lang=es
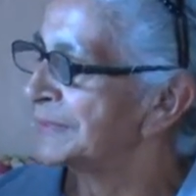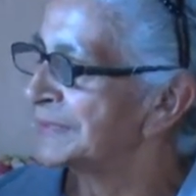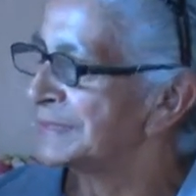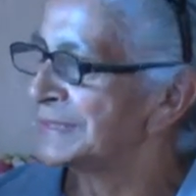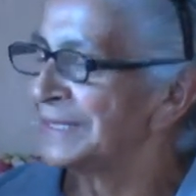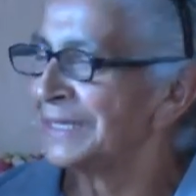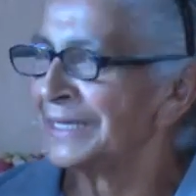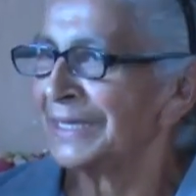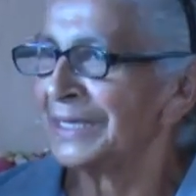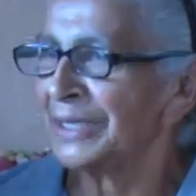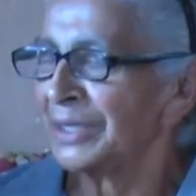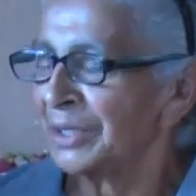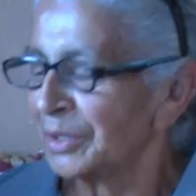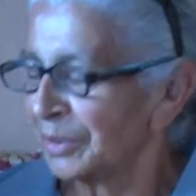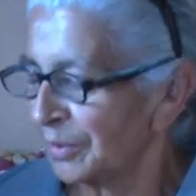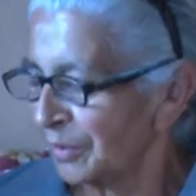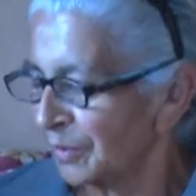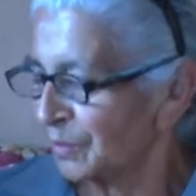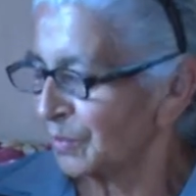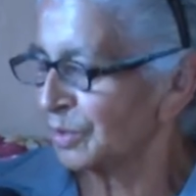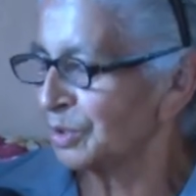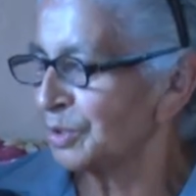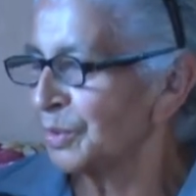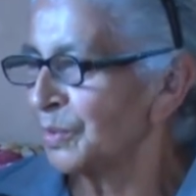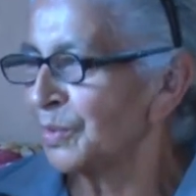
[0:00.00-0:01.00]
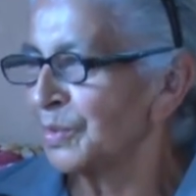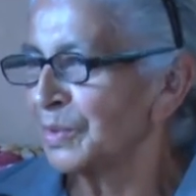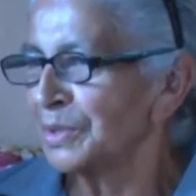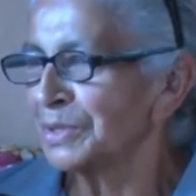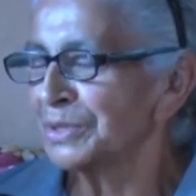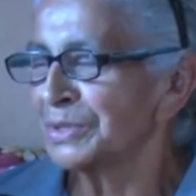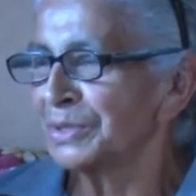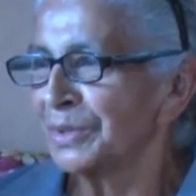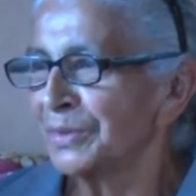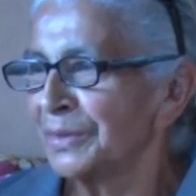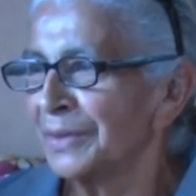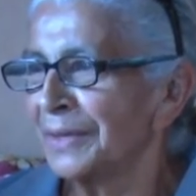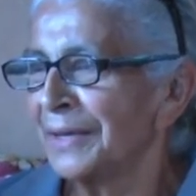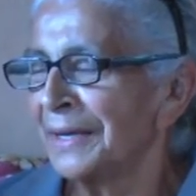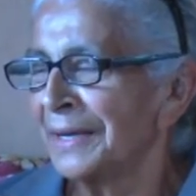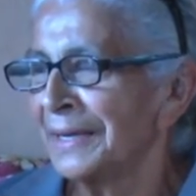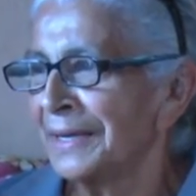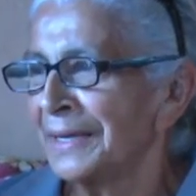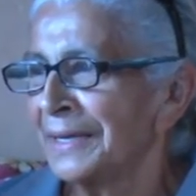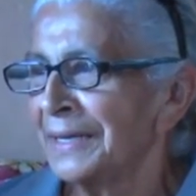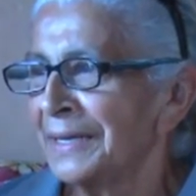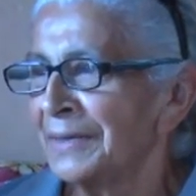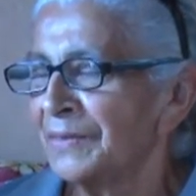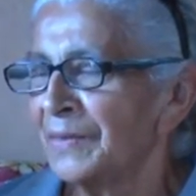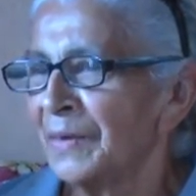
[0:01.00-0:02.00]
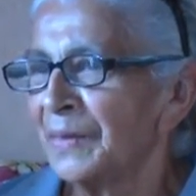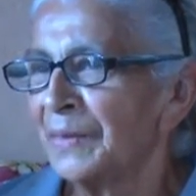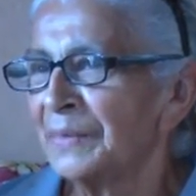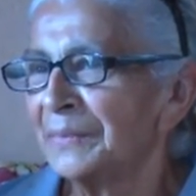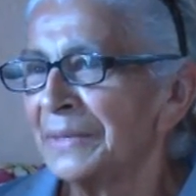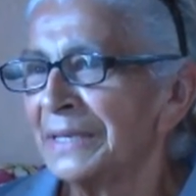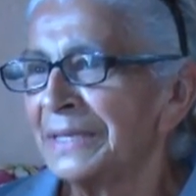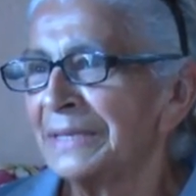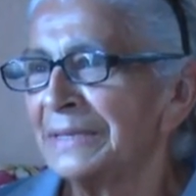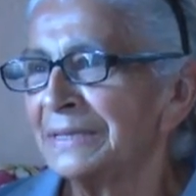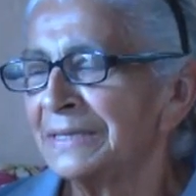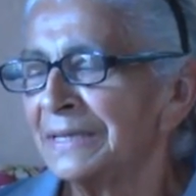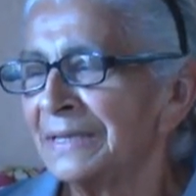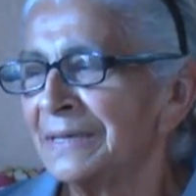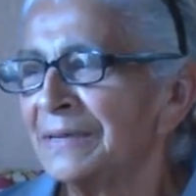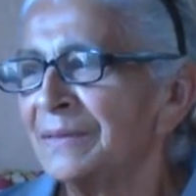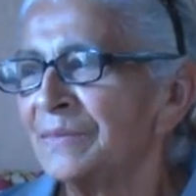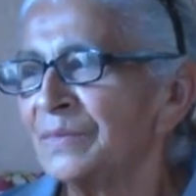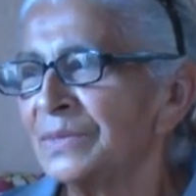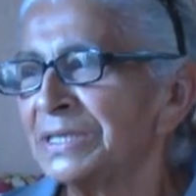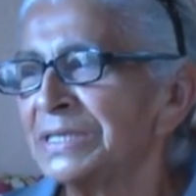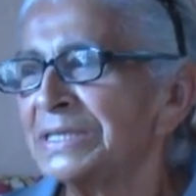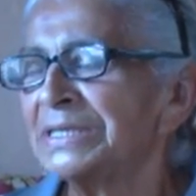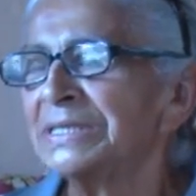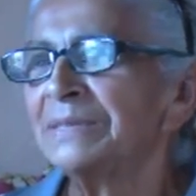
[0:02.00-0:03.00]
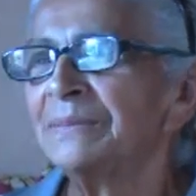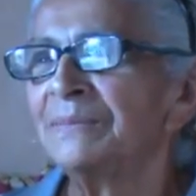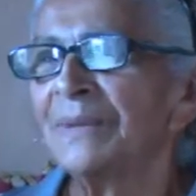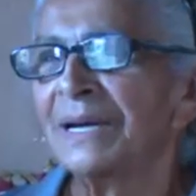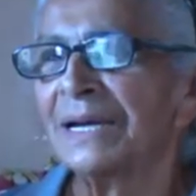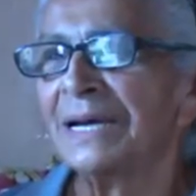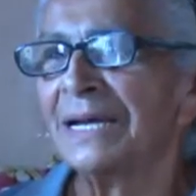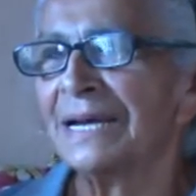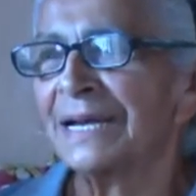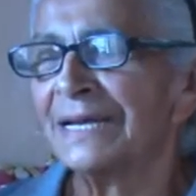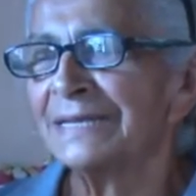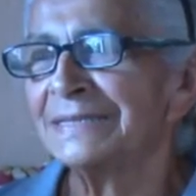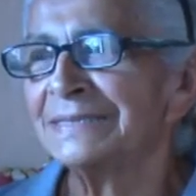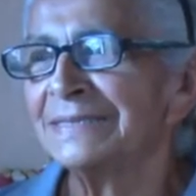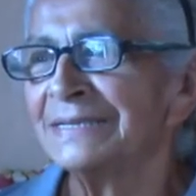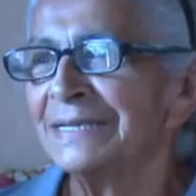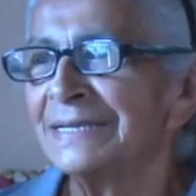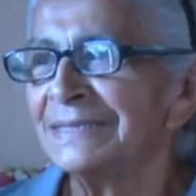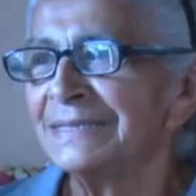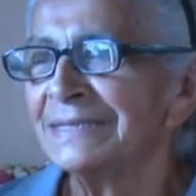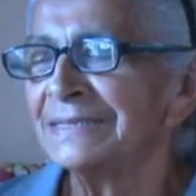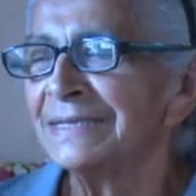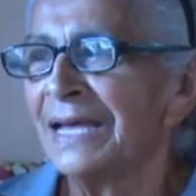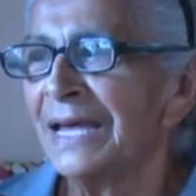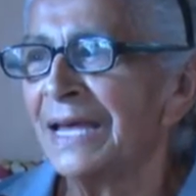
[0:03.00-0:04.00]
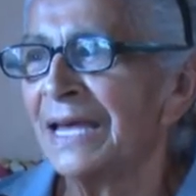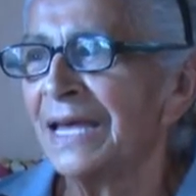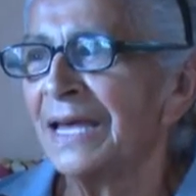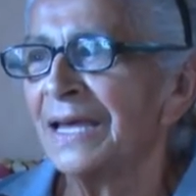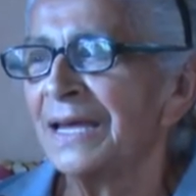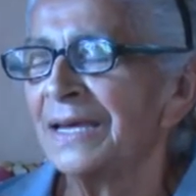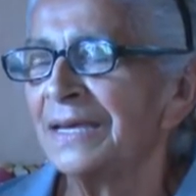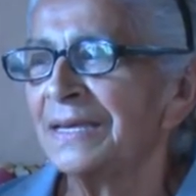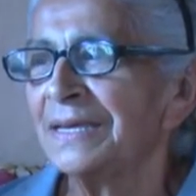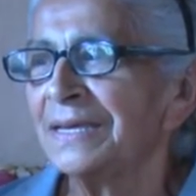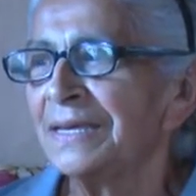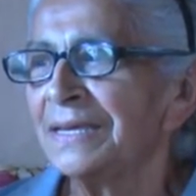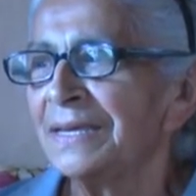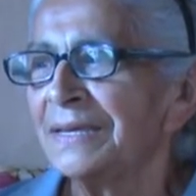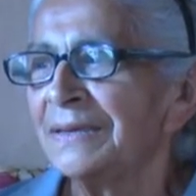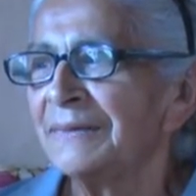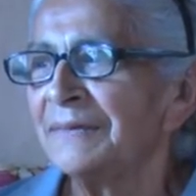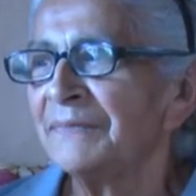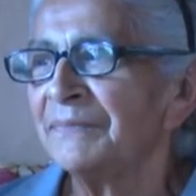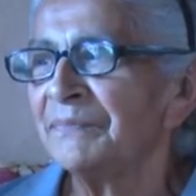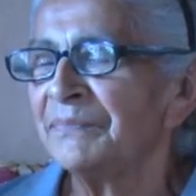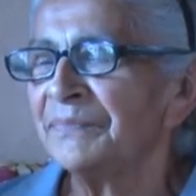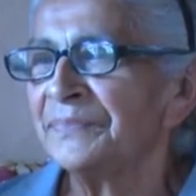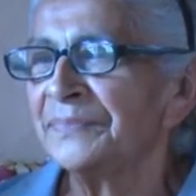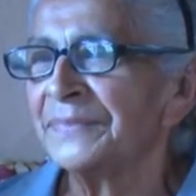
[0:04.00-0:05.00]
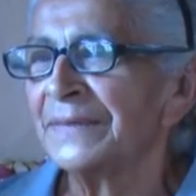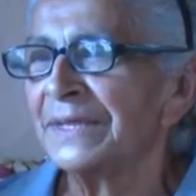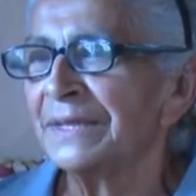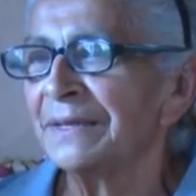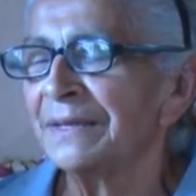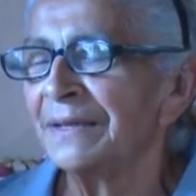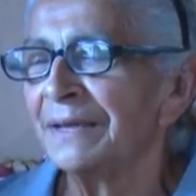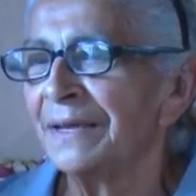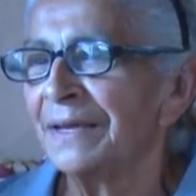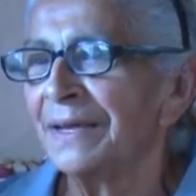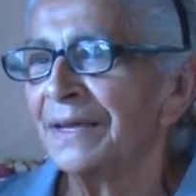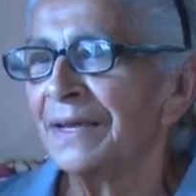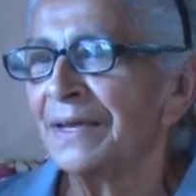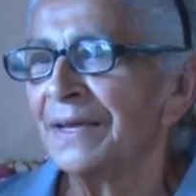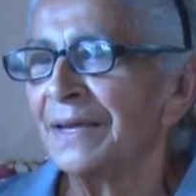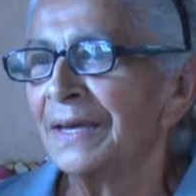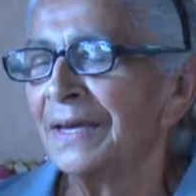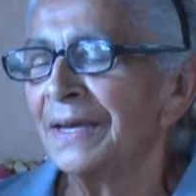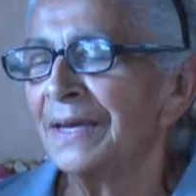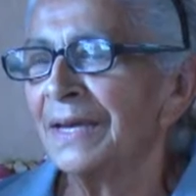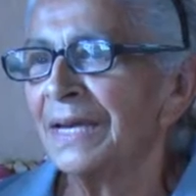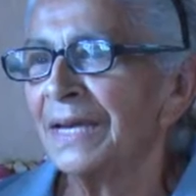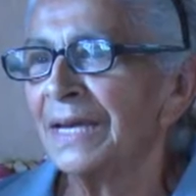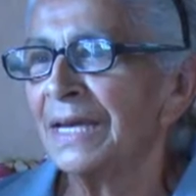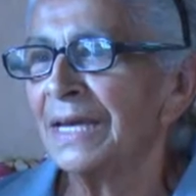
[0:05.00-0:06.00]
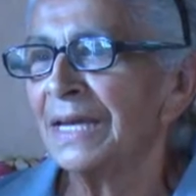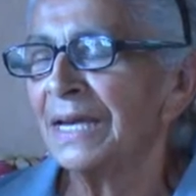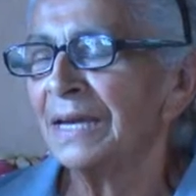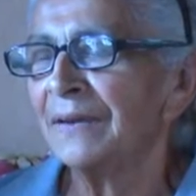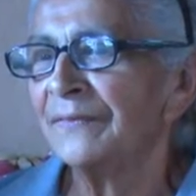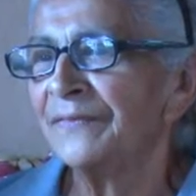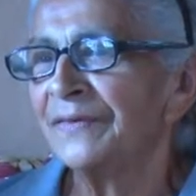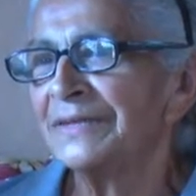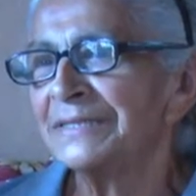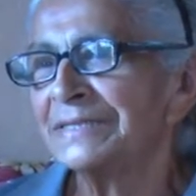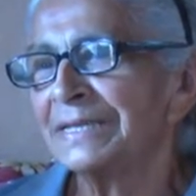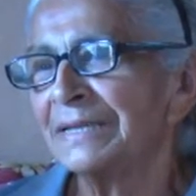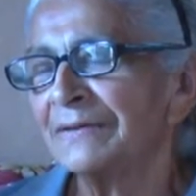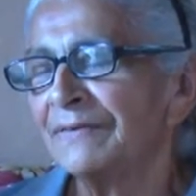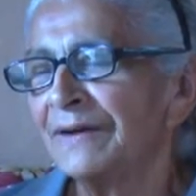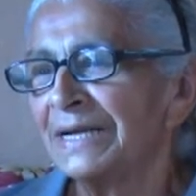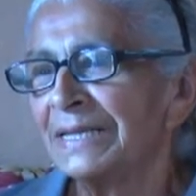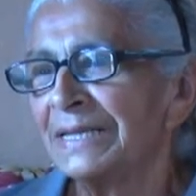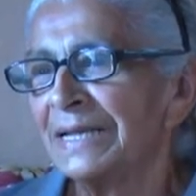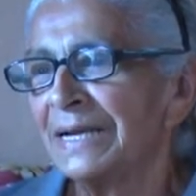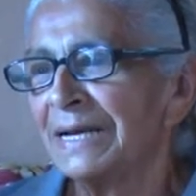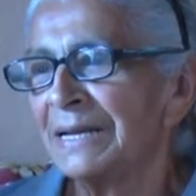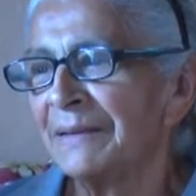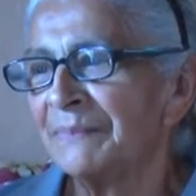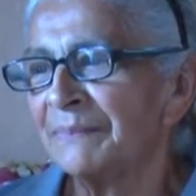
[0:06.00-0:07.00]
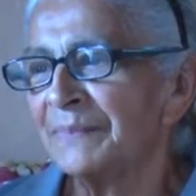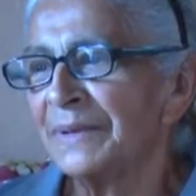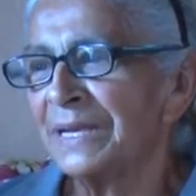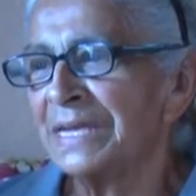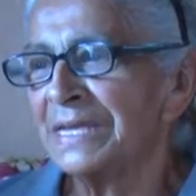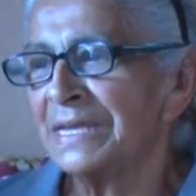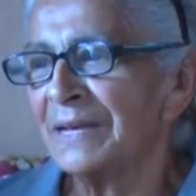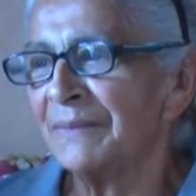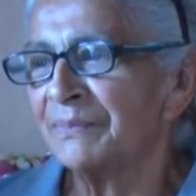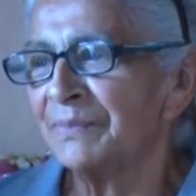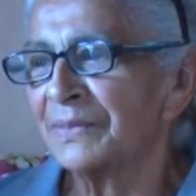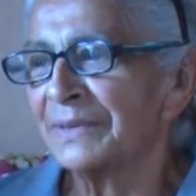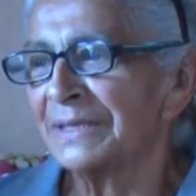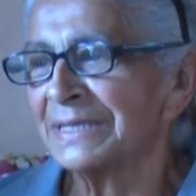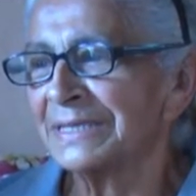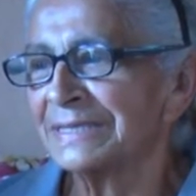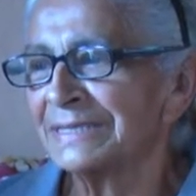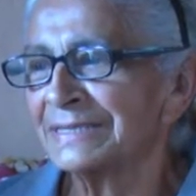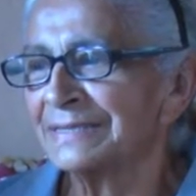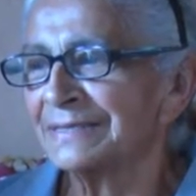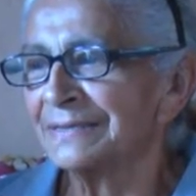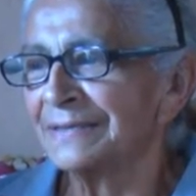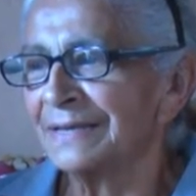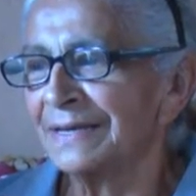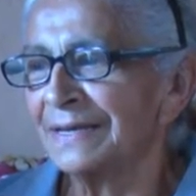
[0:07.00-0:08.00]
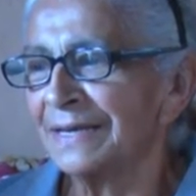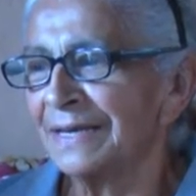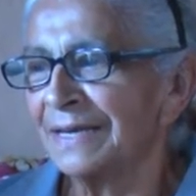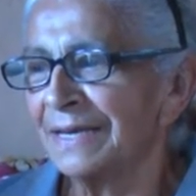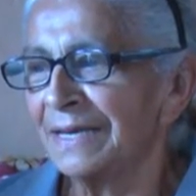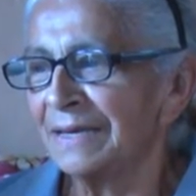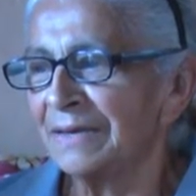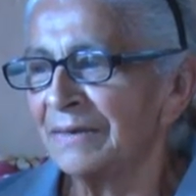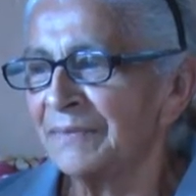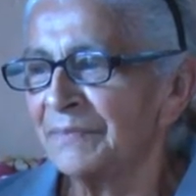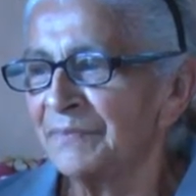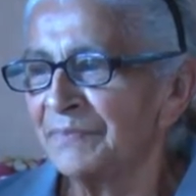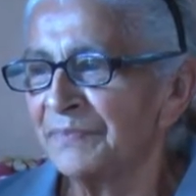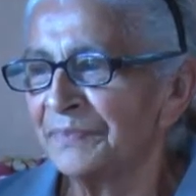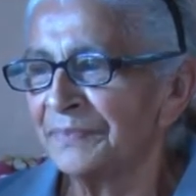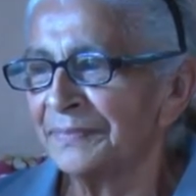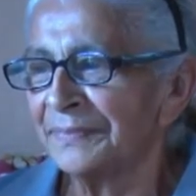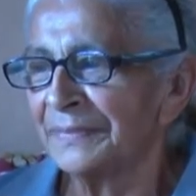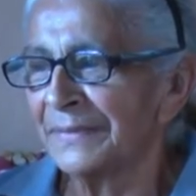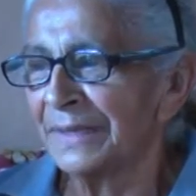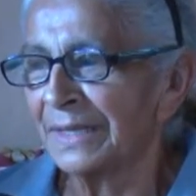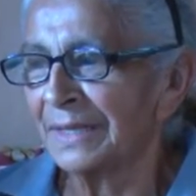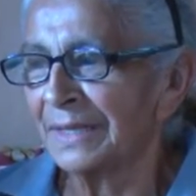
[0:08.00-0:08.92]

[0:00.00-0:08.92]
Sí, con mucho gusto. Nuevamente, muchísimas gracias. Y mm, el Festival de la Piña, pues, em,